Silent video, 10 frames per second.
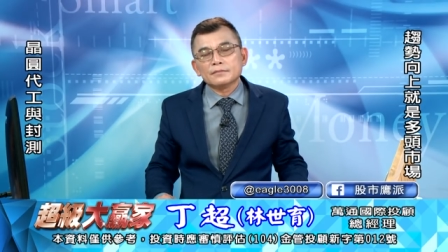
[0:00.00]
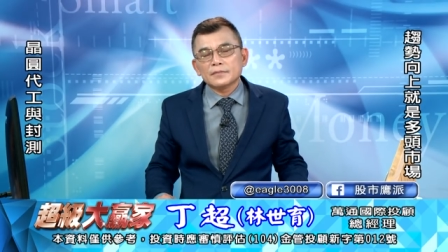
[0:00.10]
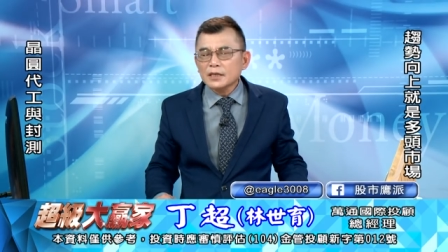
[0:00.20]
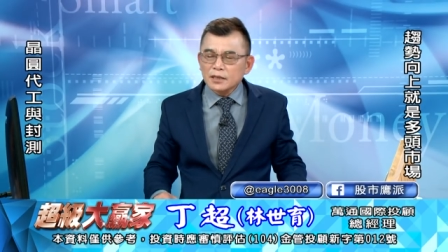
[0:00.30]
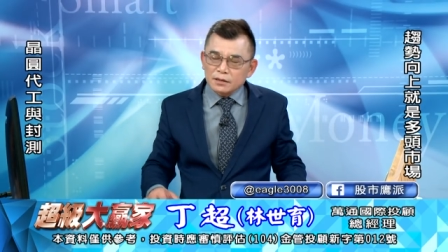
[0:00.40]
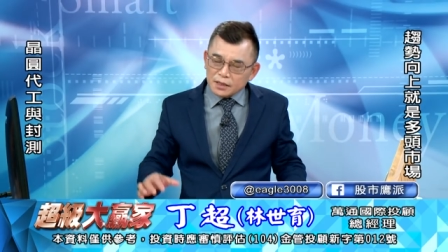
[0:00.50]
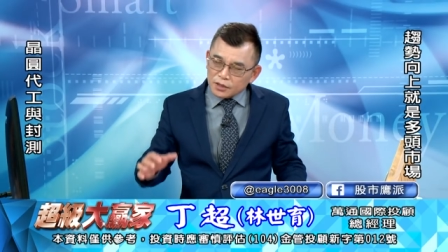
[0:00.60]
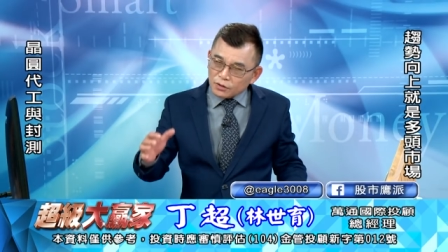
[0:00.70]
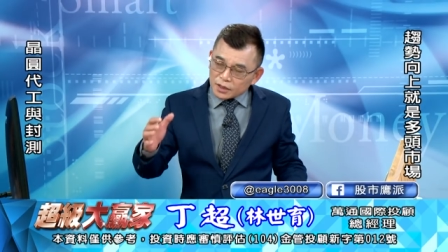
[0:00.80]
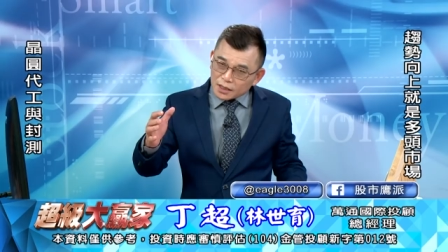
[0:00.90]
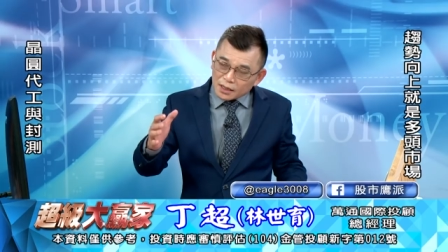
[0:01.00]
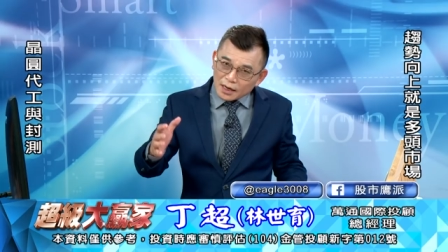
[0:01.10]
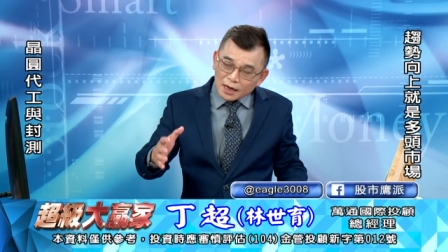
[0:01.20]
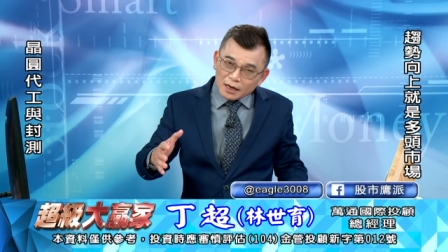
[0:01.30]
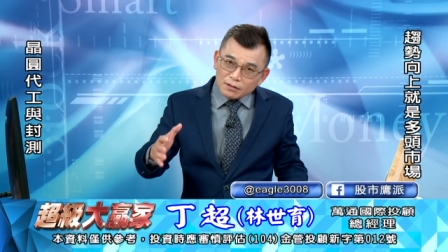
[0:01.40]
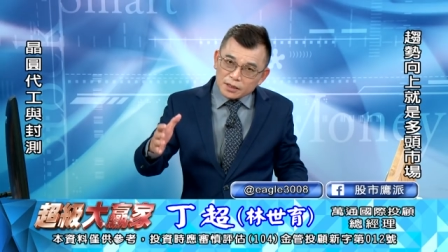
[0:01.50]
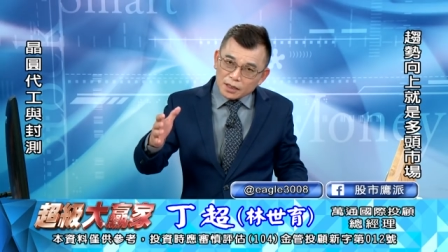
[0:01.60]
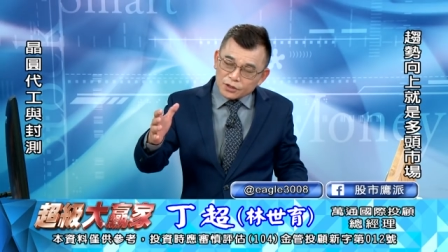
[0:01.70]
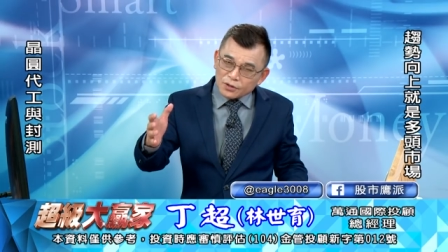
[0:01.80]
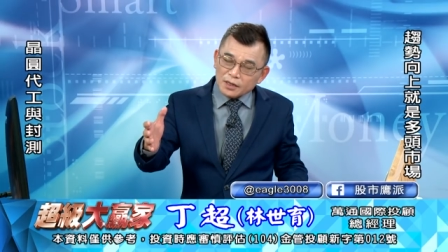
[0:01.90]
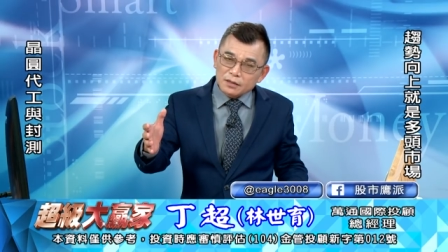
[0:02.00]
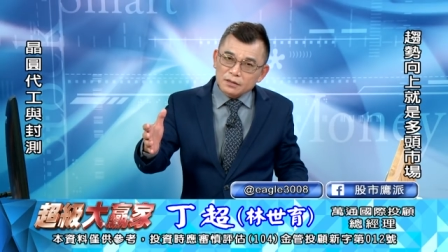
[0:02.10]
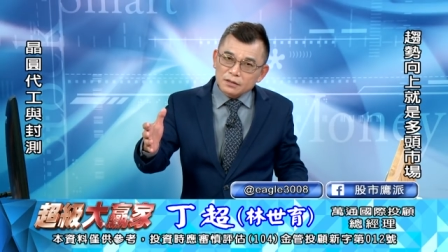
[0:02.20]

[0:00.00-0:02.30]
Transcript: 但是你说今天拉高结算，